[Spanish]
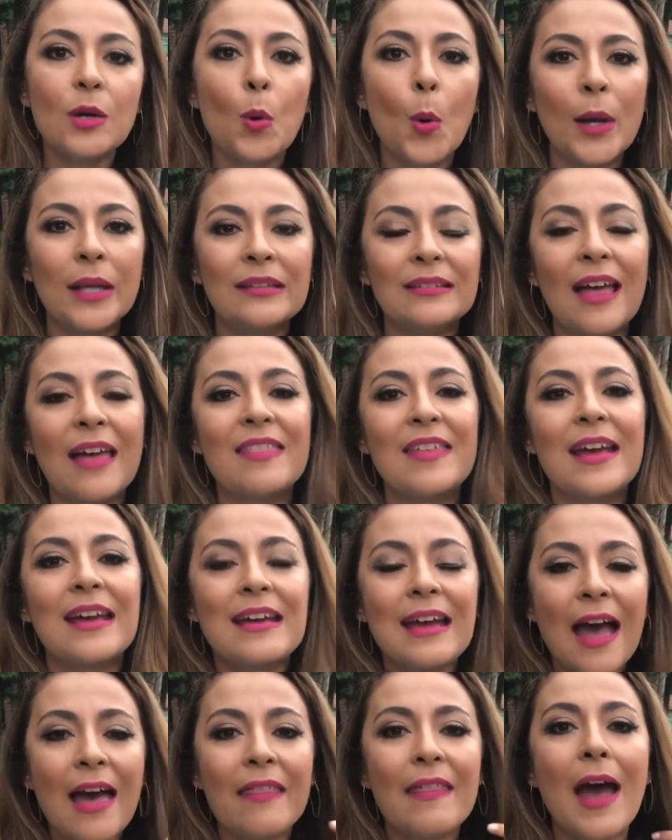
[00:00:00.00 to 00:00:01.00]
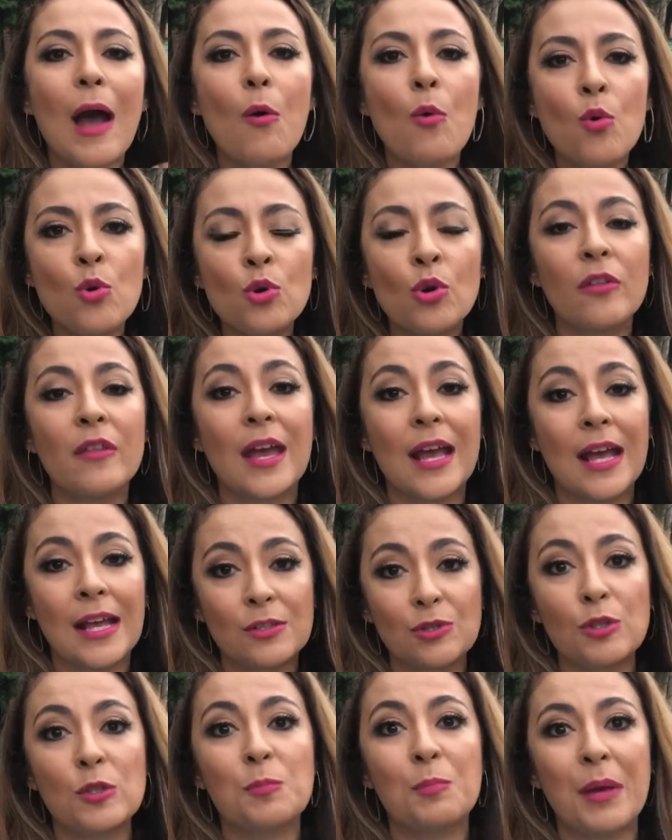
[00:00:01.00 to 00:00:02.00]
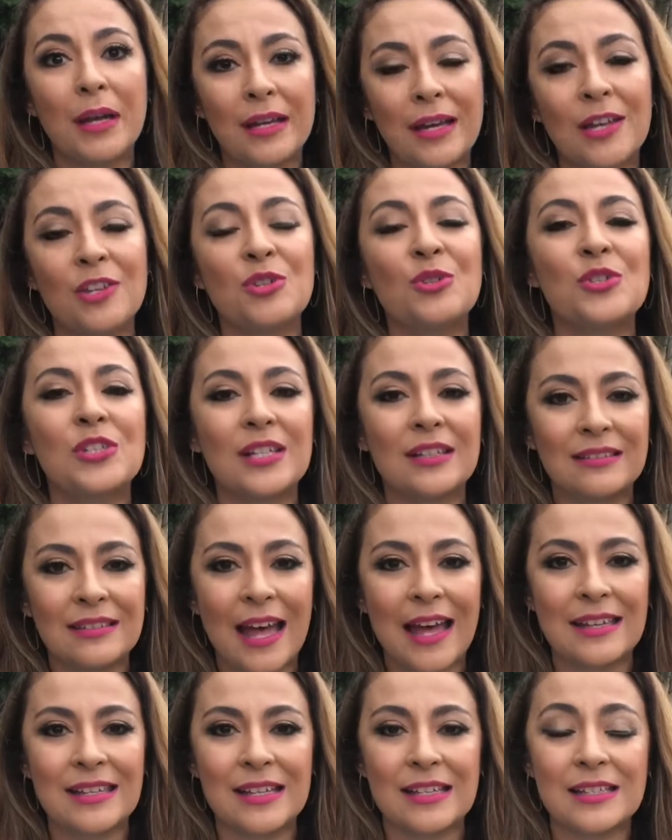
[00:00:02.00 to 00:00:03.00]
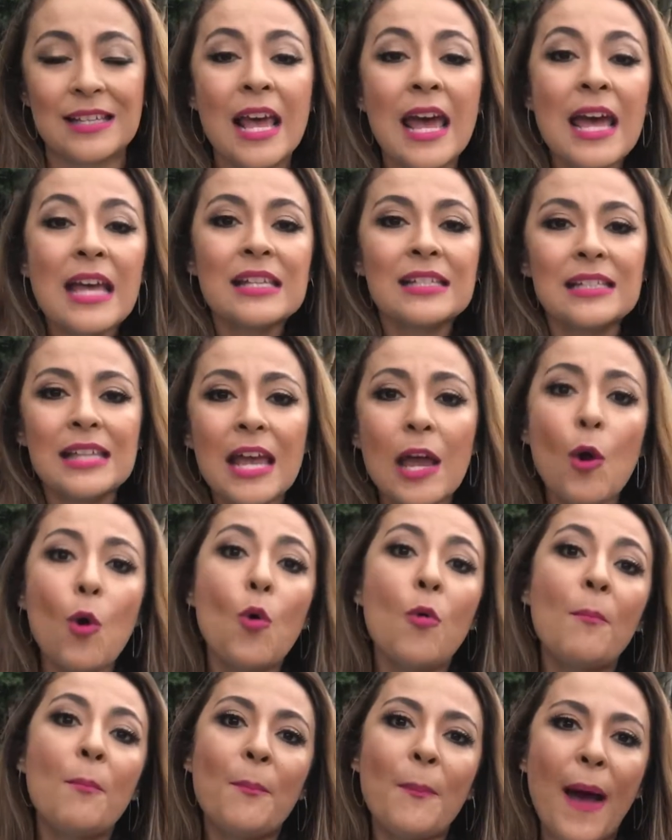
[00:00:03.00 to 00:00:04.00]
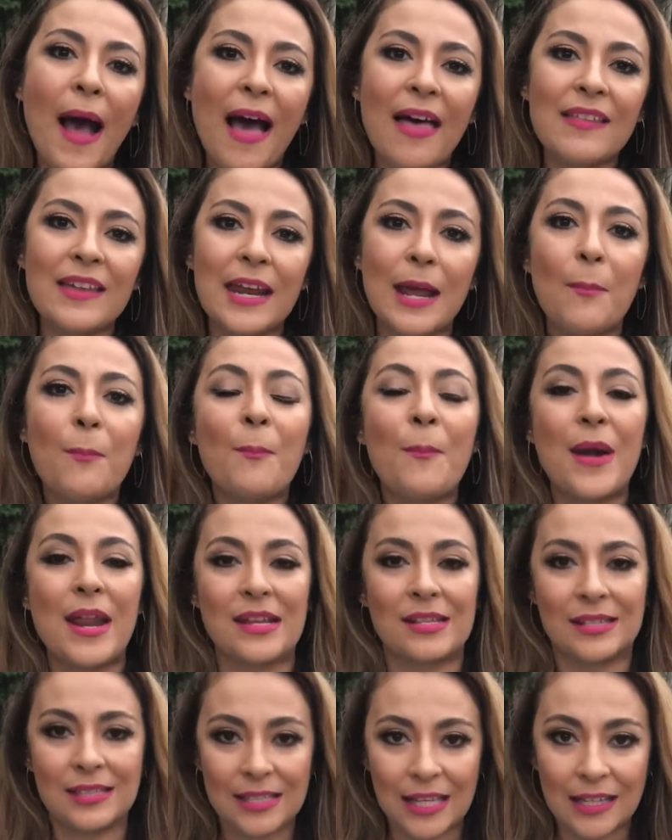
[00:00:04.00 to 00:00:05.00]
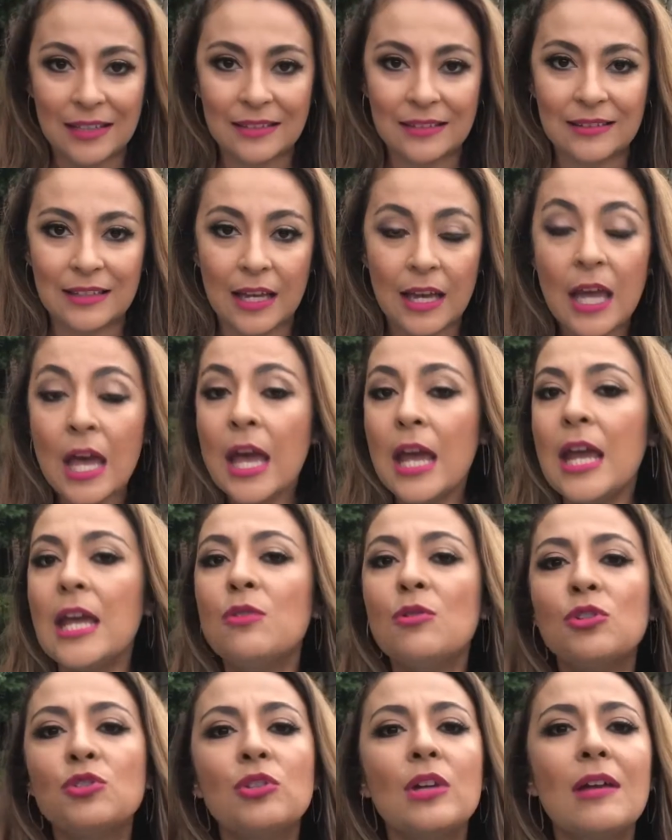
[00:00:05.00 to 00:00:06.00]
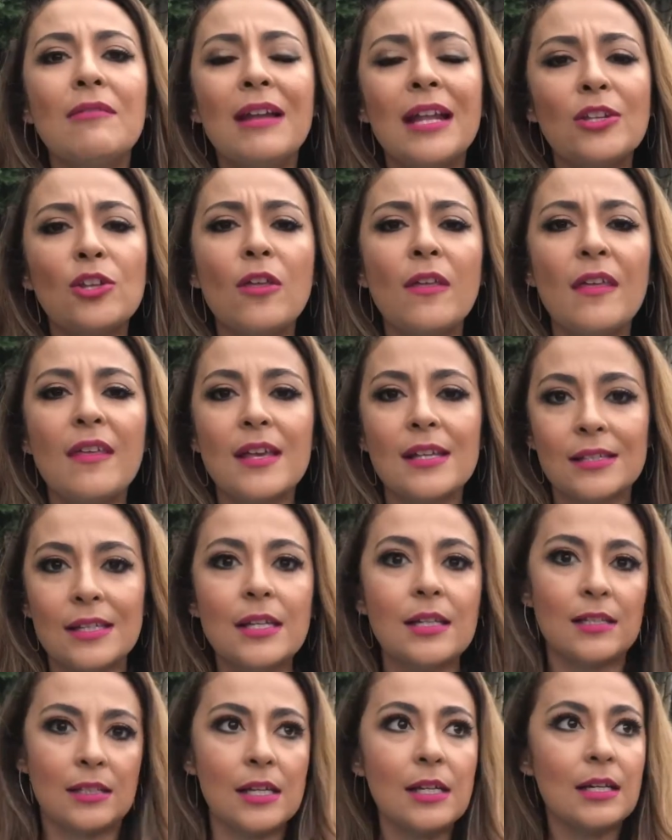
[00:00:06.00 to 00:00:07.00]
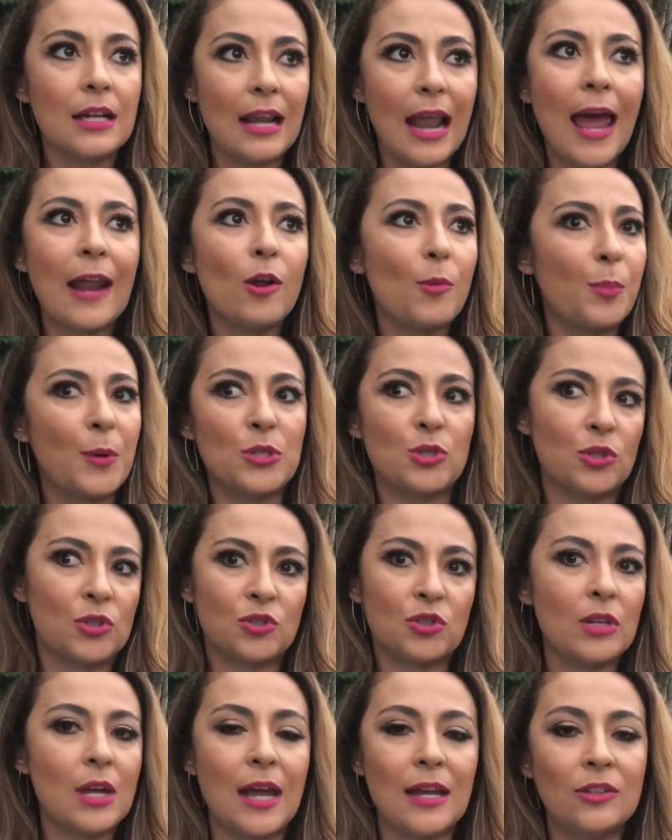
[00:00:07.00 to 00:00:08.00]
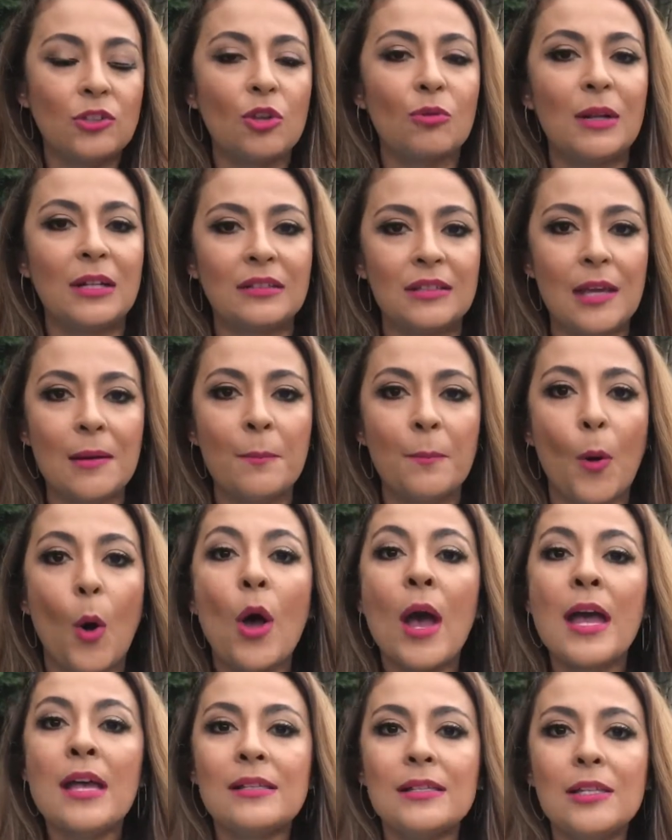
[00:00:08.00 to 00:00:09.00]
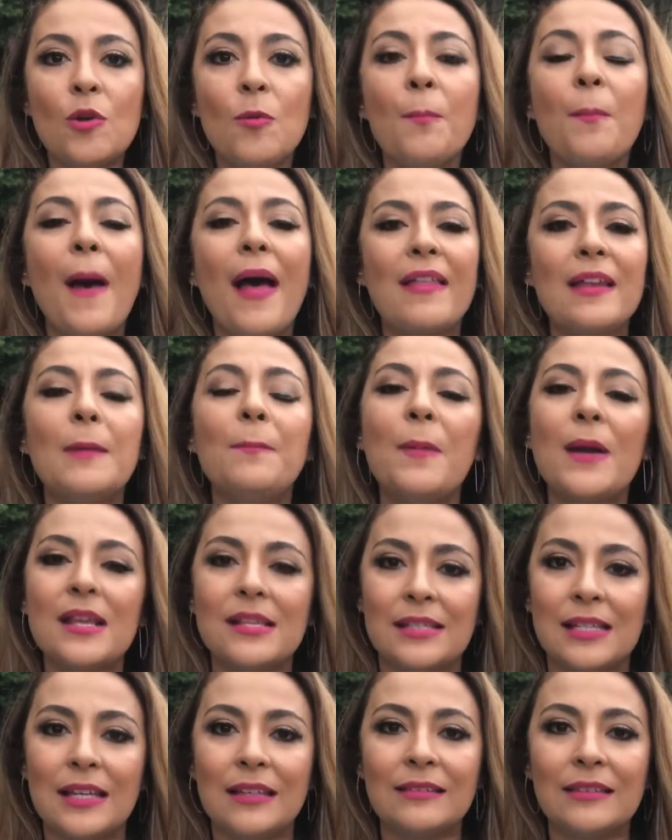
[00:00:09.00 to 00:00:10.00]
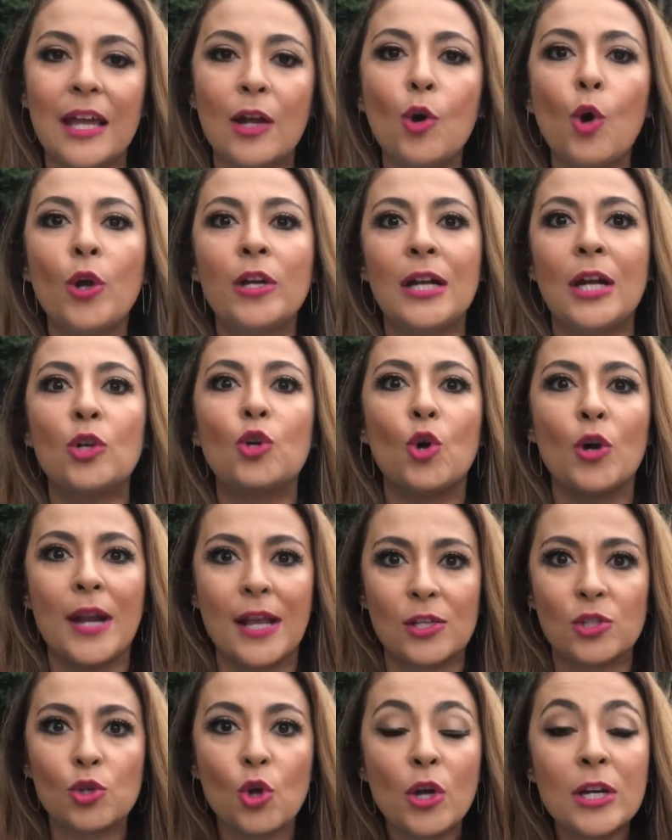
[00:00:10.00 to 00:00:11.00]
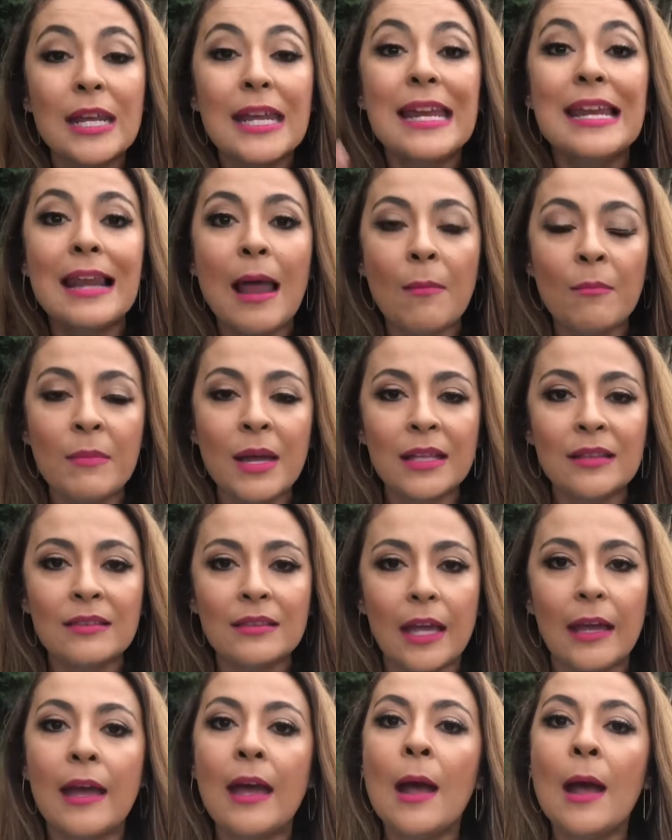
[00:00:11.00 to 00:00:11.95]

cuenta de cada uno de esos pequeños detalles. Sé un padre presente. Y no estoy hablando de decir, sí, claro, pues yo estoy ahí todo el tiempo. Sé un padre presente con el corazón y la mente